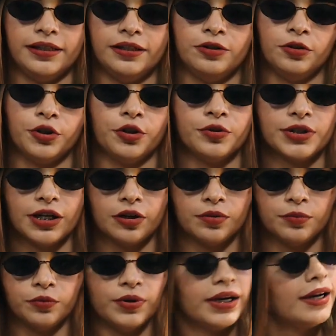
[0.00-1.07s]
lo quiero usar
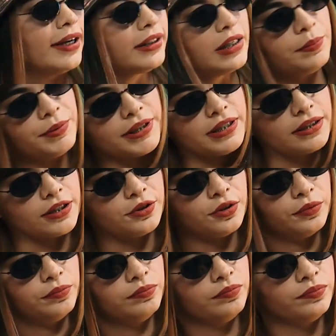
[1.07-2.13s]
como una carta de presentación.
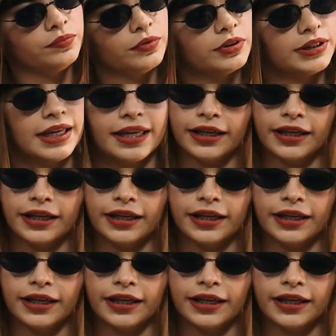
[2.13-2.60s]
O sea, ah.